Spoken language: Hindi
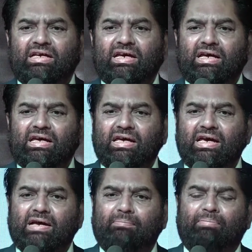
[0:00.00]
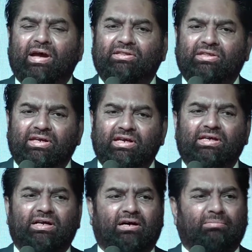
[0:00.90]
ये एक
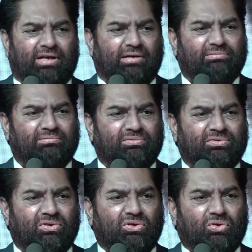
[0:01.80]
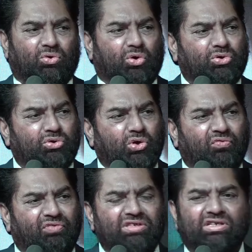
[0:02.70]
बेहतरीन अमल और जो
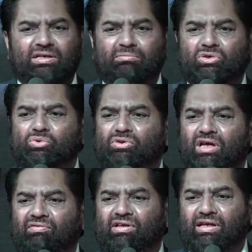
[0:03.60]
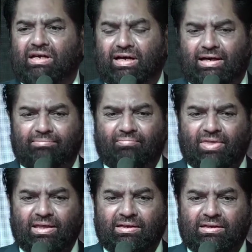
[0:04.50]
विज़न मसूद अलवी दे रहा है
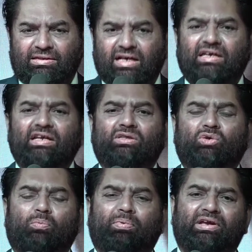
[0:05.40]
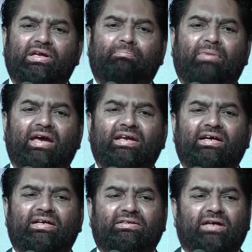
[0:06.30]
यकीनी तौर पर यह
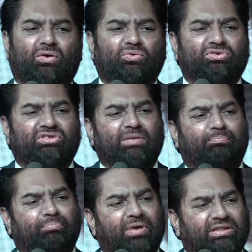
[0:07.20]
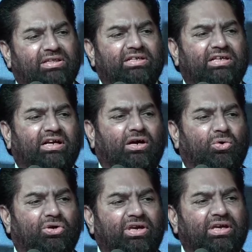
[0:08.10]
बहरिया टाउन से बेहतर जगह
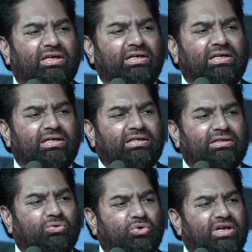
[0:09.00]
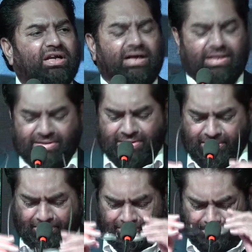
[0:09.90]
होगी गुजर खान
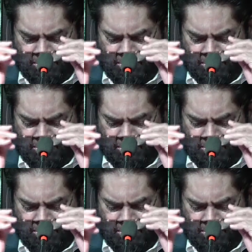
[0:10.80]
की